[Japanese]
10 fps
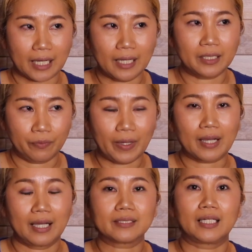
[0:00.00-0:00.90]
会で
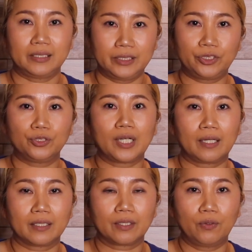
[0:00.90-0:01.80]
は簡単に銃
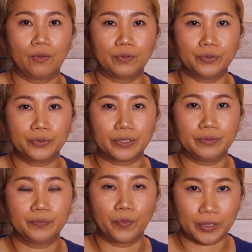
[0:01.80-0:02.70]
がこ
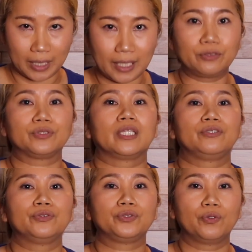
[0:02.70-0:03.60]
う持てれるって
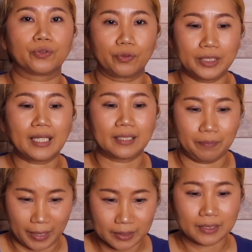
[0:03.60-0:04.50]
いう状況になり
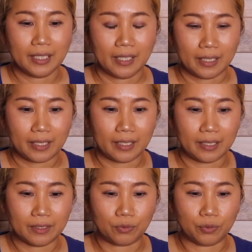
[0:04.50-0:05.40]
ます、
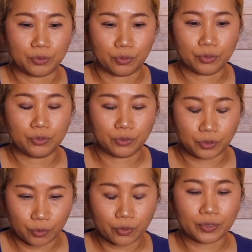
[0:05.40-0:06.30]
えーと、とそういう
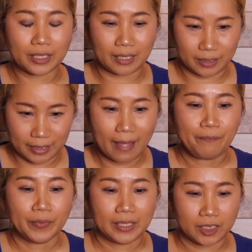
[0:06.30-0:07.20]
状況でですね
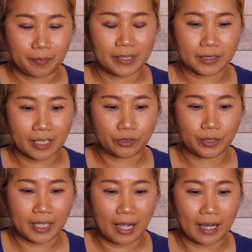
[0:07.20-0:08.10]
一番最初
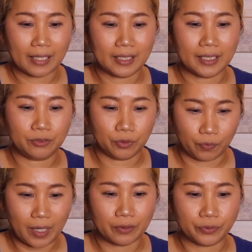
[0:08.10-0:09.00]
に考えられる
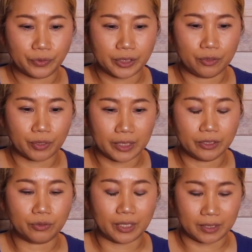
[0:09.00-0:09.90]
のはうちの
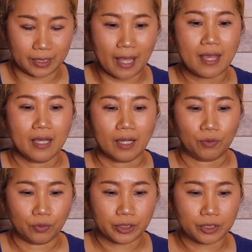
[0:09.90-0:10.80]
近所ですね
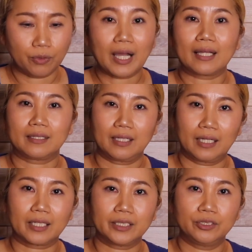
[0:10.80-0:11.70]
この事故があって
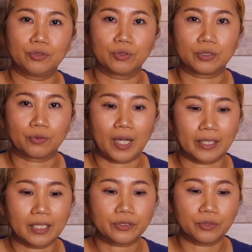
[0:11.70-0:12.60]
から近所の人と
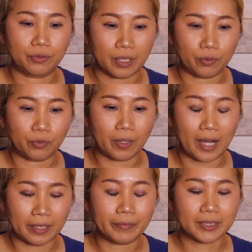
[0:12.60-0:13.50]
話すようなこと
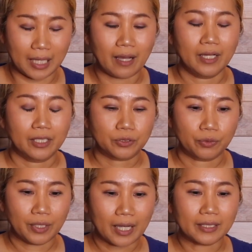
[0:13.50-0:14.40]
がありましたそ
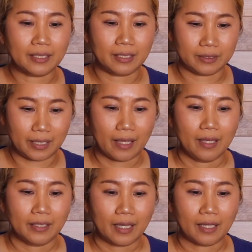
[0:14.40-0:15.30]
の中でですね
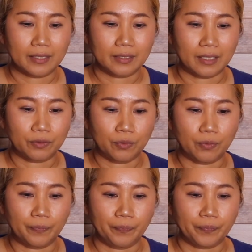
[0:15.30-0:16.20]
やはりあ
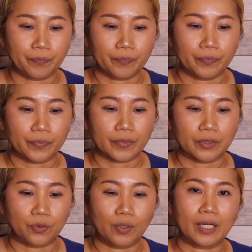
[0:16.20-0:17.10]
の
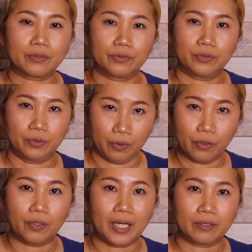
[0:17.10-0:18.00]
ドラッグ
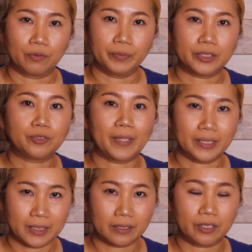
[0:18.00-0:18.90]
のあの密
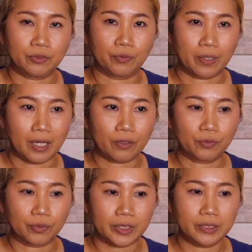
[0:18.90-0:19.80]
売者っていうのが
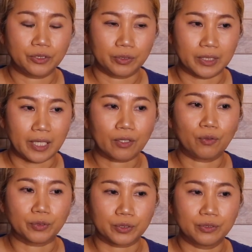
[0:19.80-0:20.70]
この近所に結
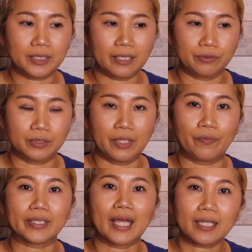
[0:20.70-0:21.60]
構住んでいるんで
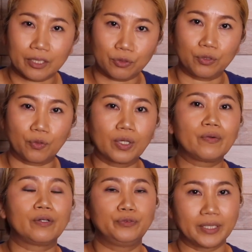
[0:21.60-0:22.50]
はないかというこれ
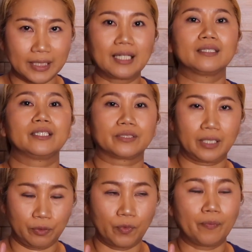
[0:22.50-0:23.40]
は噂なんです
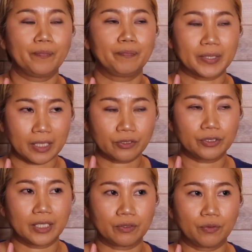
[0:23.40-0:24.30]
けれども全
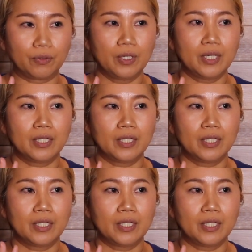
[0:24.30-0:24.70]
くあの